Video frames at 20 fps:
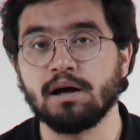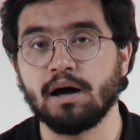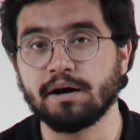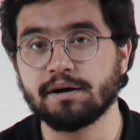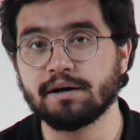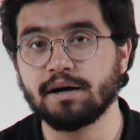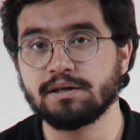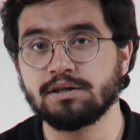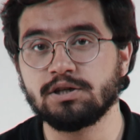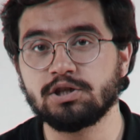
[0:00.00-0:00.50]

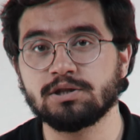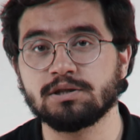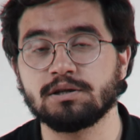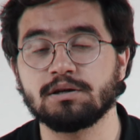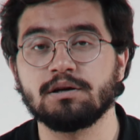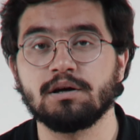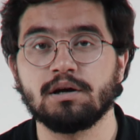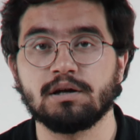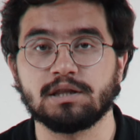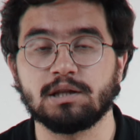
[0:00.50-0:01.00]
органично
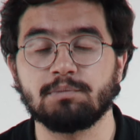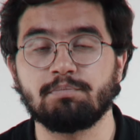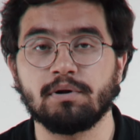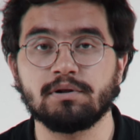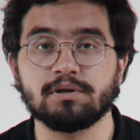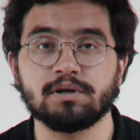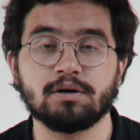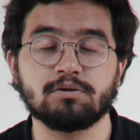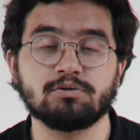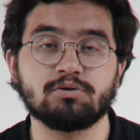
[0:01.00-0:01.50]

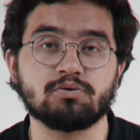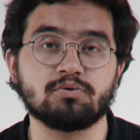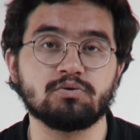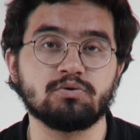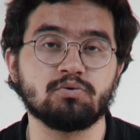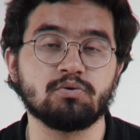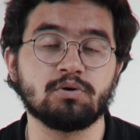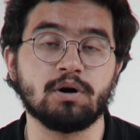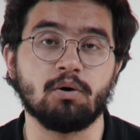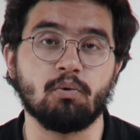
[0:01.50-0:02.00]
дополняют друг
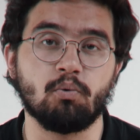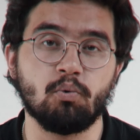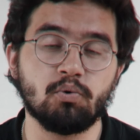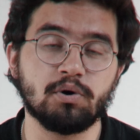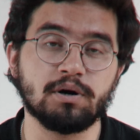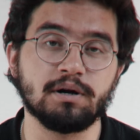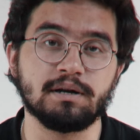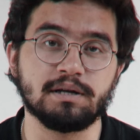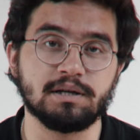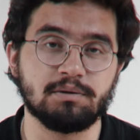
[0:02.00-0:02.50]
друга
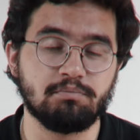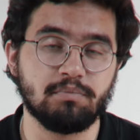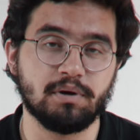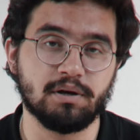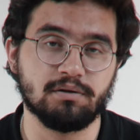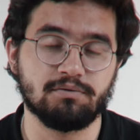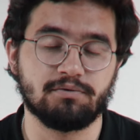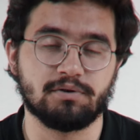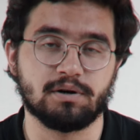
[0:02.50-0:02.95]
уголь и мел в